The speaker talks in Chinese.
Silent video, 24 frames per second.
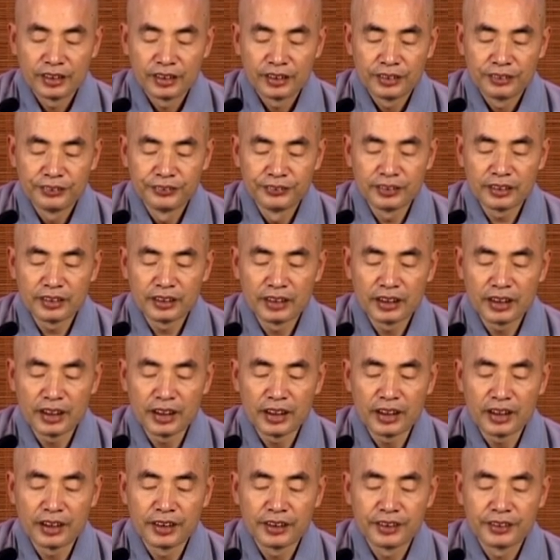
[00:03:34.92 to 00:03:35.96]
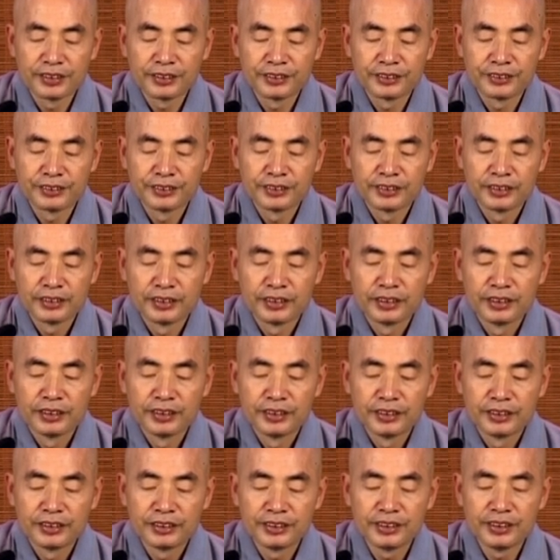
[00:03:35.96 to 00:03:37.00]
如何的
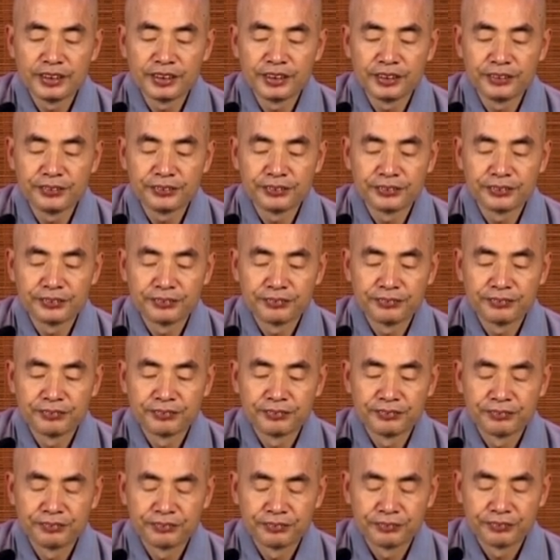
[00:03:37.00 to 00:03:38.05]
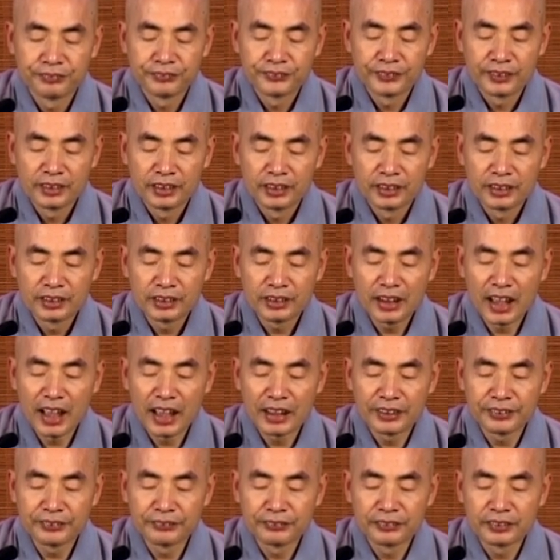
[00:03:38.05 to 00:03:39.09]
进入
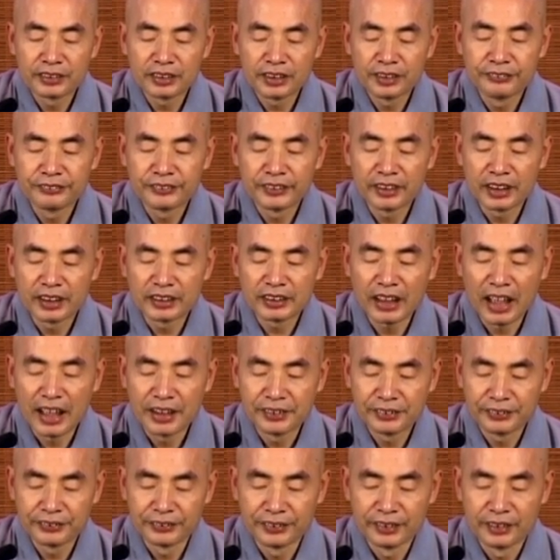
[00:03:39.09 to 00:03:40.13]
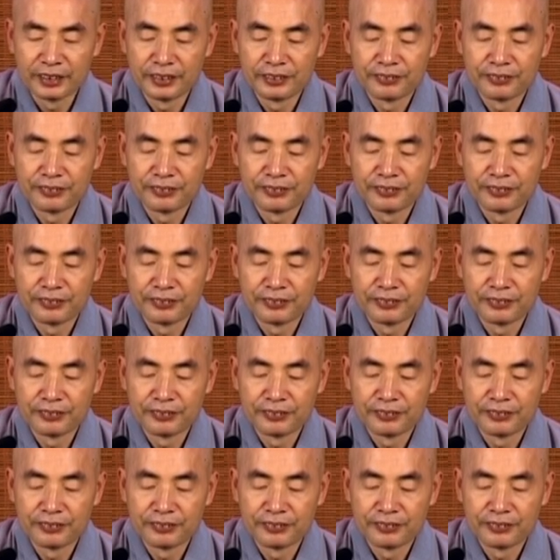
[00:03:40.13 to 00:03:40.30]
大众生活的场所，